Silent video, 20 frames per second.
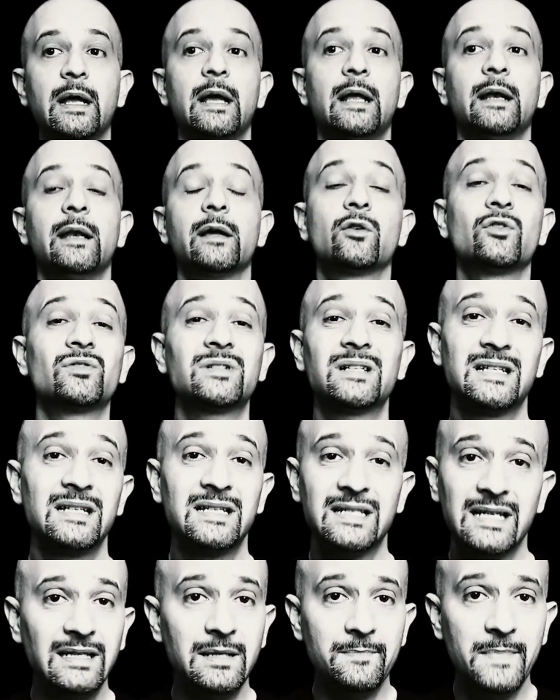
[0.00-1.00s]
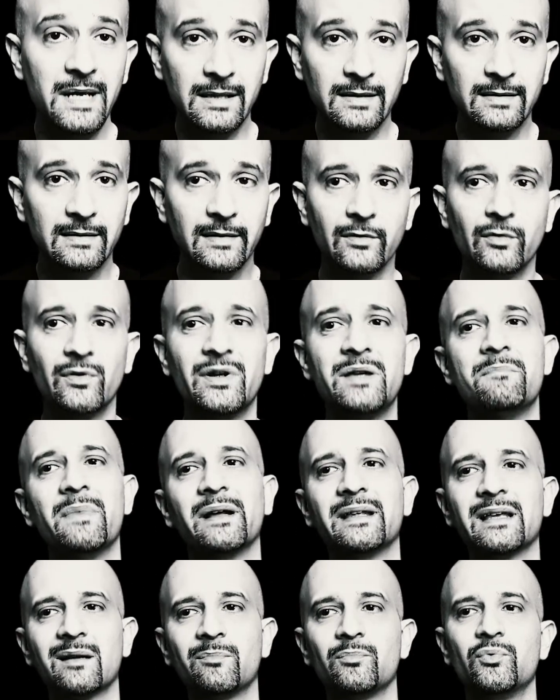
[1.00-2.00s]
Le cose si sedimentano in
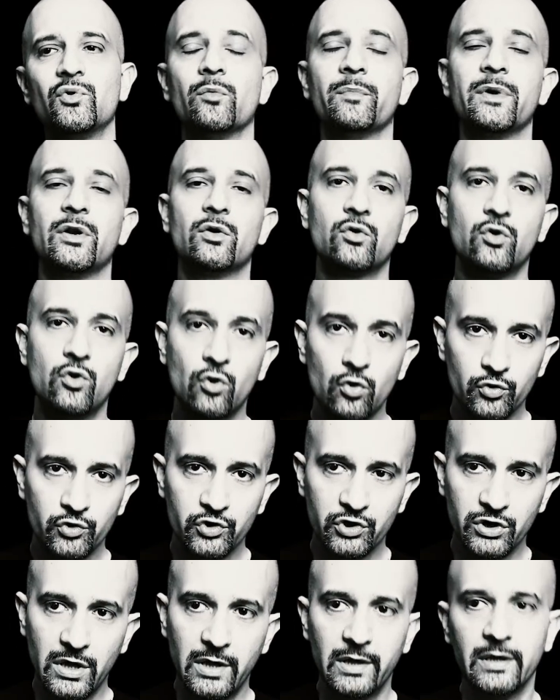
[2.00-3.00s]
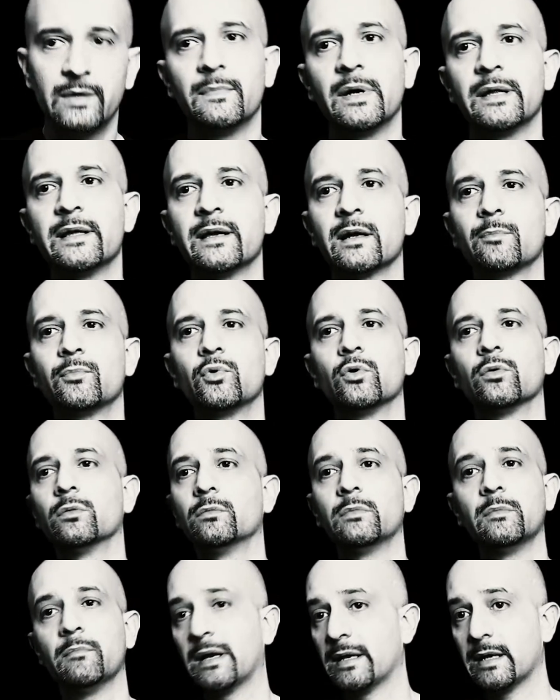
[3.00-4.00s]
maniera più o meno conscia, in maniera più,
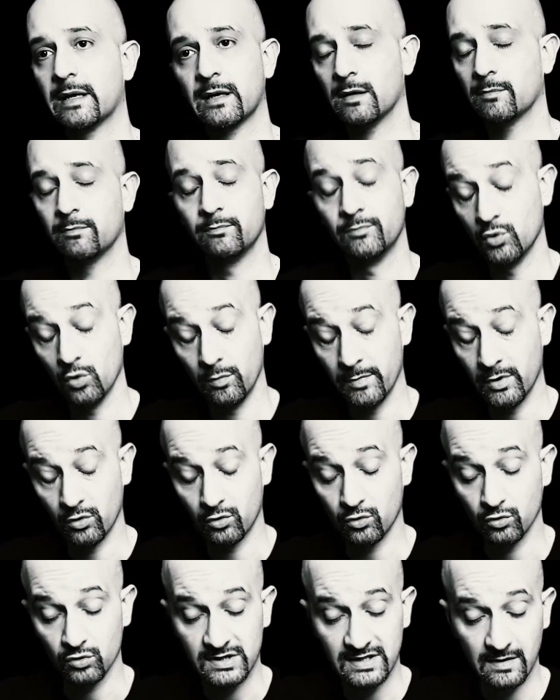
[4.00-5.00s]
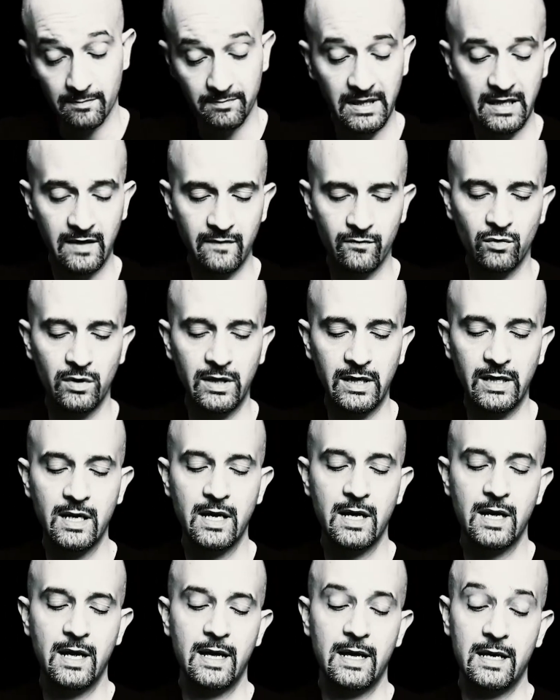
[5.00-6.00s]
in maniera più o meno consapevole,
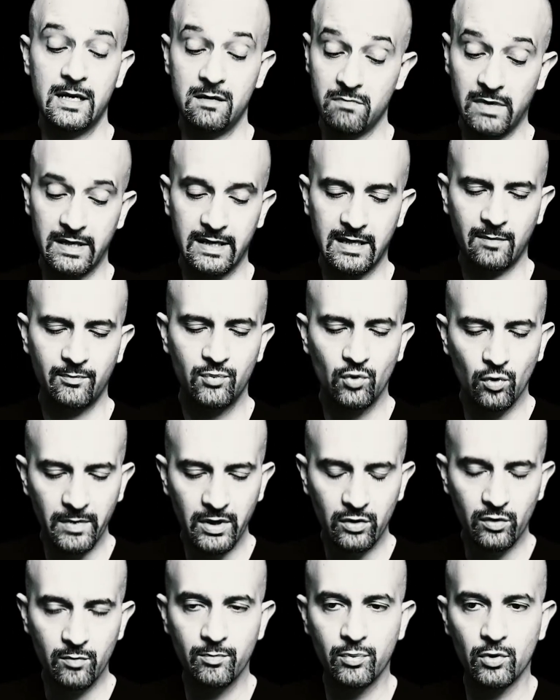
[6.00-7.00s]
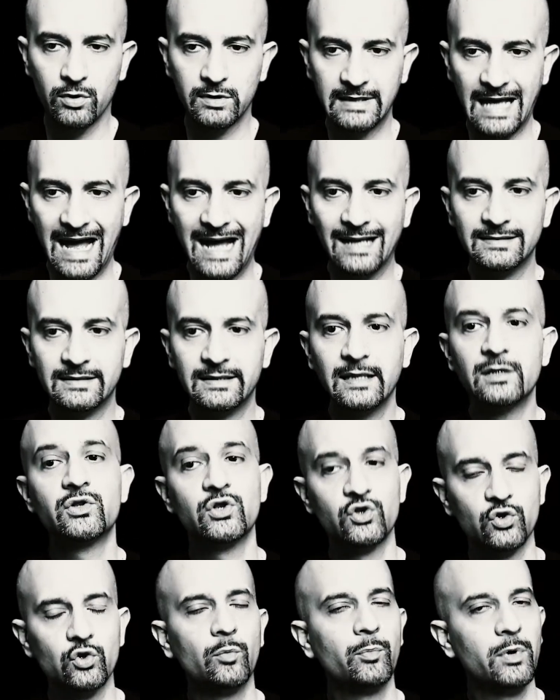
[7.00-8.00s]
in maniera più o meno importante. Ci
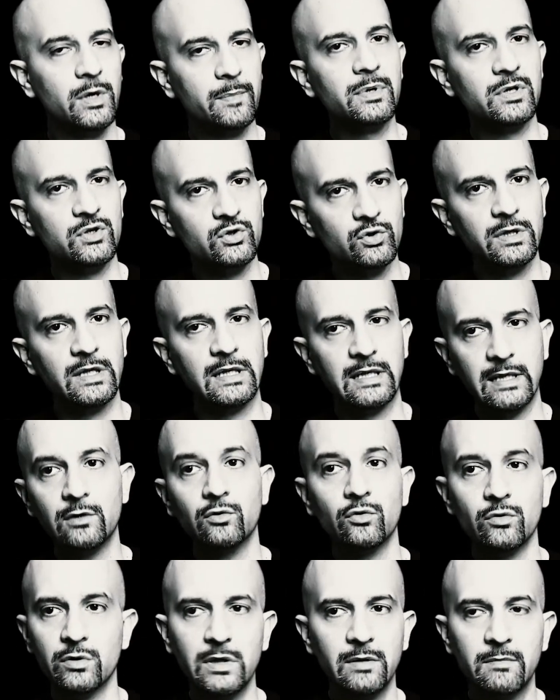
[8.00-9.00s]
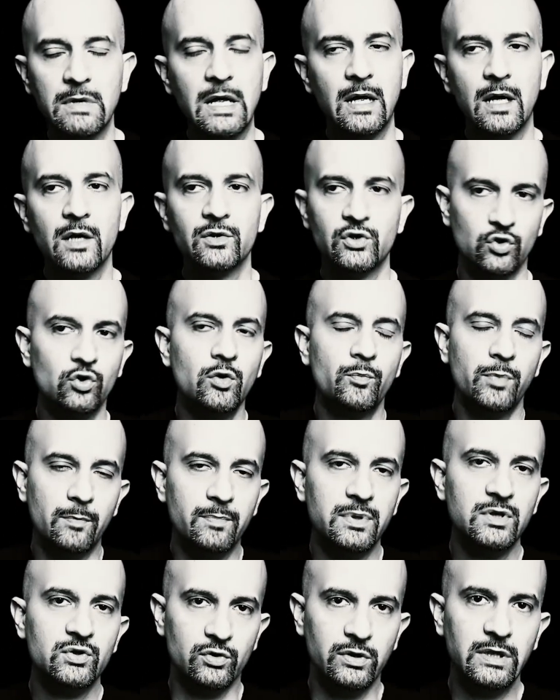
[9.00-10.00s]
sono poi persone che, le, sono poi
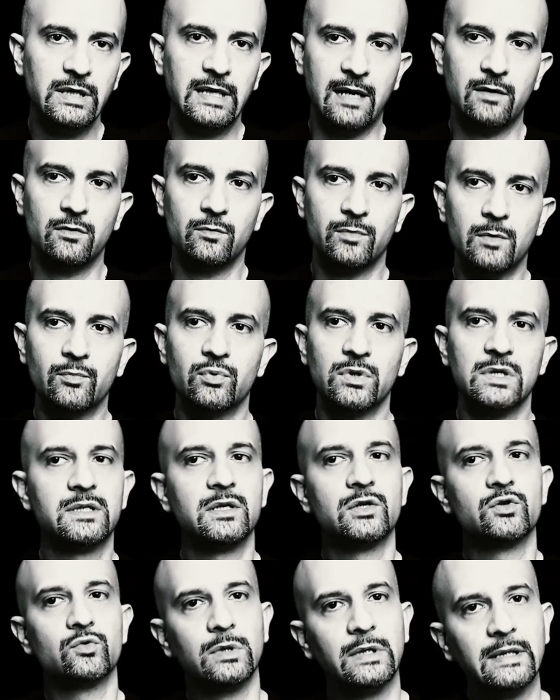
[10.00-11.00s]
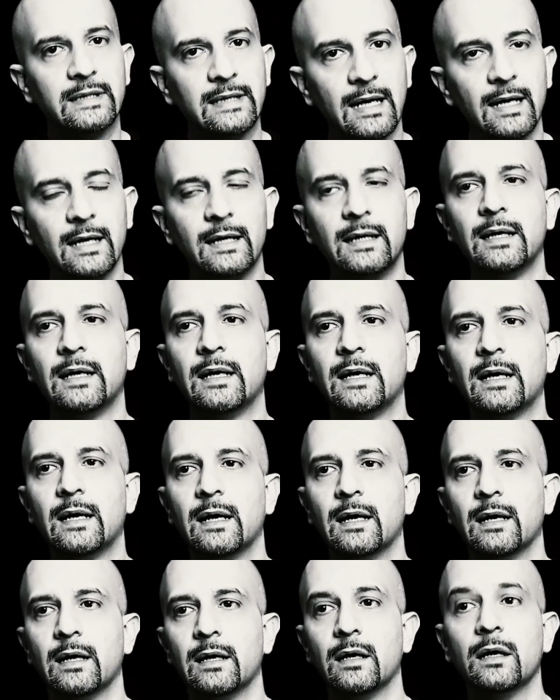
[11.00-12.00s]
persone che hanno proprio una sessualità
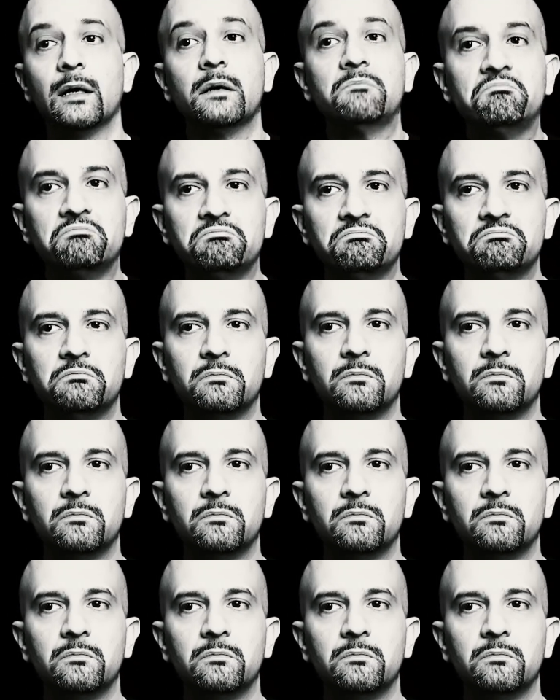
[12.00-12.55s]
Ehm,